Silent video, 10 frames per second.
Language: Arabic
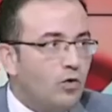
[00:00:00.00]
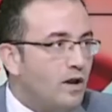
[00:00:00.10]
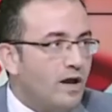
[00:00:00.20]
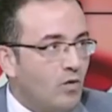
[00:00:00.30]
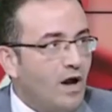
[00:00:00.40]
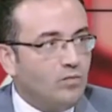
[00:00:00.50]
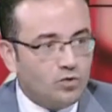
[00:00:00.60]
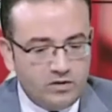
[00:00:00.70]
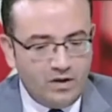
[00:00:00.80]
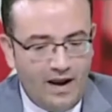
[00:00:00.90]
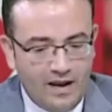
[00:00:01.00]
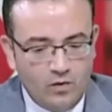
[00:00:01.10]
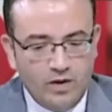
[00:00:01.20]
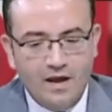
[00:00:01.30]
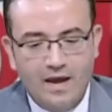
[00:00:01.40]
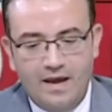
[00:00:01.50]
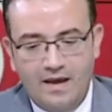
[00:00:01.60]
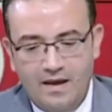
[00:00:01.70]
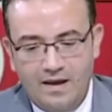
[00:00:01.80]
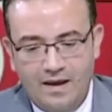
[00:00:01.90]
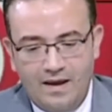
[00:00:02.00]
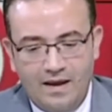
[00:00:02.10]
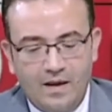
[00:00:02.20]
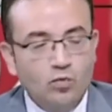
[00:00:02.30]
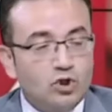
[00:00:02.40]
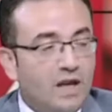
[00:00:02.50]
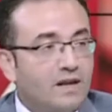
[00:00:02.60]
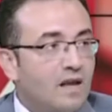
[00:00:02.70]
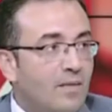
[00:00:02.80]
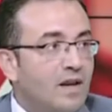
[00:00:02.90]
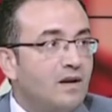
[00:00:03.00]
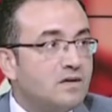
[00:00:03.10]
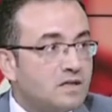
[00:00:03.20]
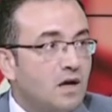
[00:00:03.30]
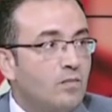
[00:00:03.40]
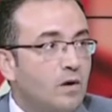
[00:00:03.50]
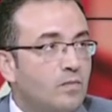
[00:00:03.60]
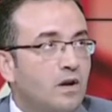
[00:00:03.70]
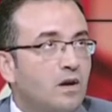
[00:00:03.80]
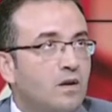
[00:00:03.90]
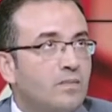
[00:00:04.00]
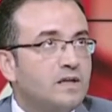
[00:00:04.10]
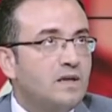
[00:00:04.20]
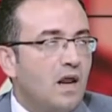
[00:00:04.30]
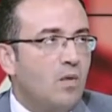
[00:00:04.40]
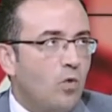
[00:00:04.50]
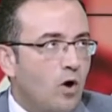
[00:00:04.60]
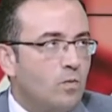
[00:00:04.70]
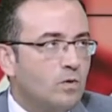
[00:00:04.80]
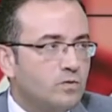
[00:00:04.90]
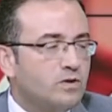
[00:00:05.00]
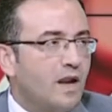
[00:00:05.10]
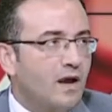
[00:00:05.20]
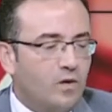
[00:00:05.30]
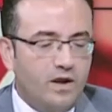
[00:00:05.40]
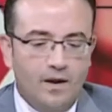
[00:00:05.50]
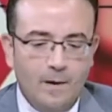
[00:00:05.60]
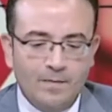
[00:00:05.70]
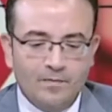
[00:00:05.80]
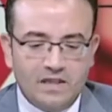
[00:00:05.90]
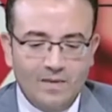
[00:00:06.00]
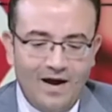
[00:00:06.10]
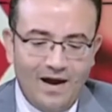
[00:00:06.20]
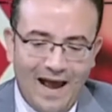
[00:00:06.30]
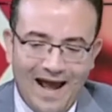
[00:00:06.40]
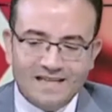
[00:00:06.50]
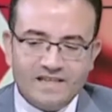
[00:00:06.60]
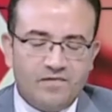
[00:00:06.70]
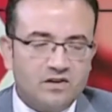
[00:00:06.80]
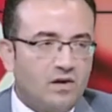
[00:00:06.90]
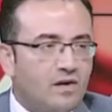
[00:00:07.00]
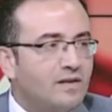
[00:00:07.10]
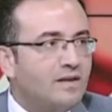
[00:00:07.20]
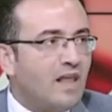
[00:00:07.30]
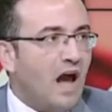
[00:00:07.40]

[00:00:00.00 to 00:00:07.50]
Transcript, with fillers: لكل انواع المضاد الحيوي آه مشكله كمان الاصابه بالبكتيريا المقاومه للمضاد الحيويه بتبقى عايزه فترات